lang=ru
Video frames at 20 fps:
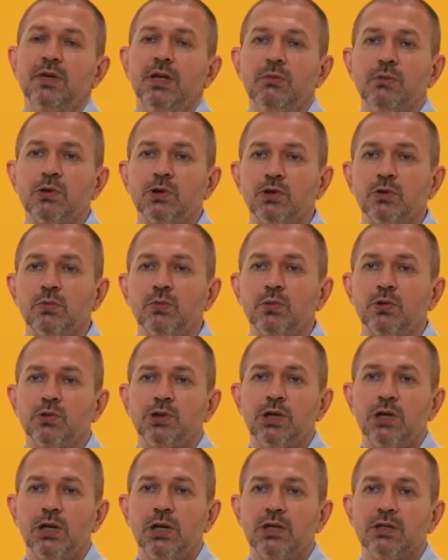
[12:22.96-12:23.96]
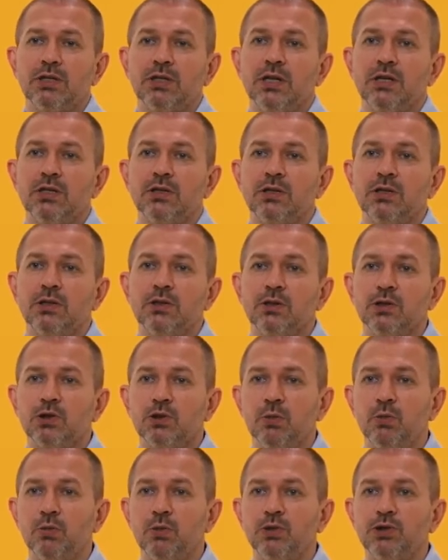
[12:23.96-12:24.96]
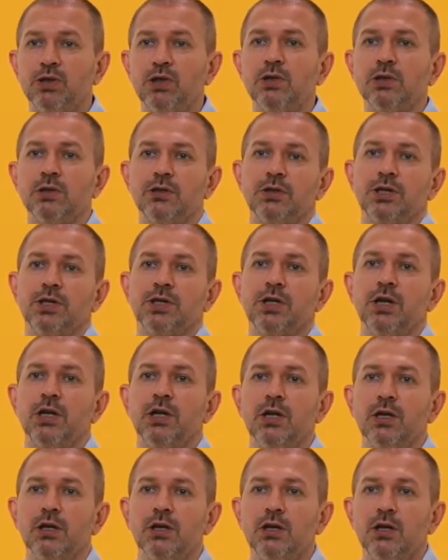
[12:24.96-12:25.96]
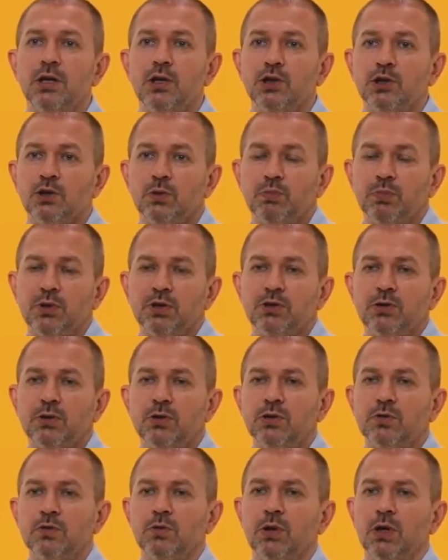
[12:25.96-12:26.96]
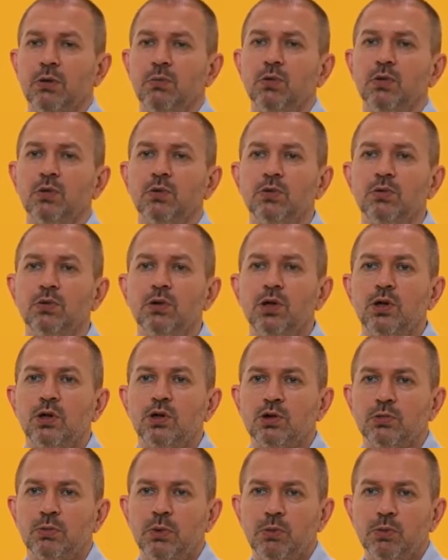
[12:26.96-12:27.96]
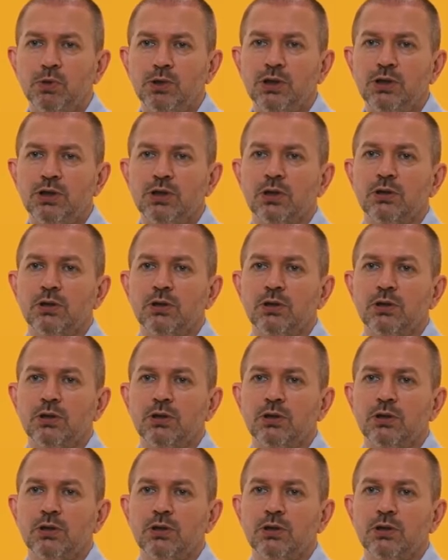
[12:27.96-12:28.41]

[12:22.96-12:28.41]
время, чтобы получить лицензии, чтобы получить разрешение, чтобы построить свою работу, чтобы обучить